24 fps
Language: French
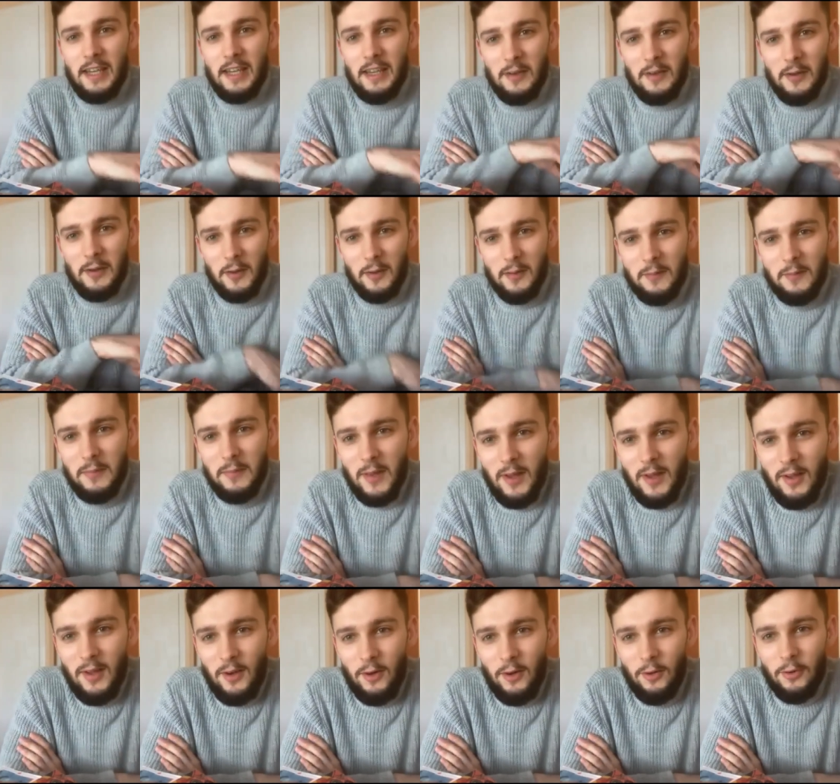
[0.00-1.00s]
euh,
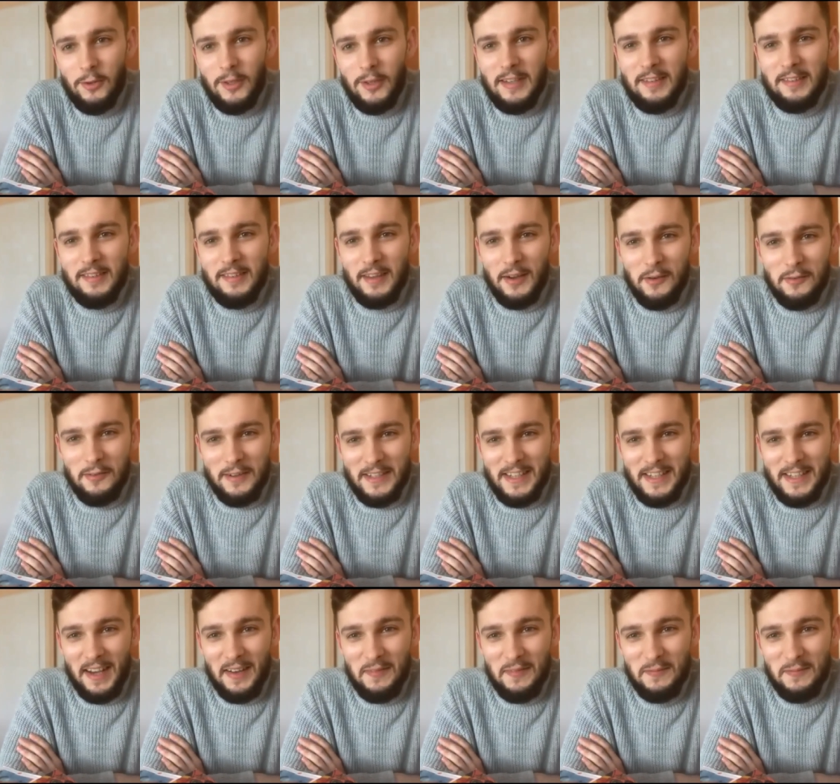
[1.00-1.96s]
le destin, on va dire.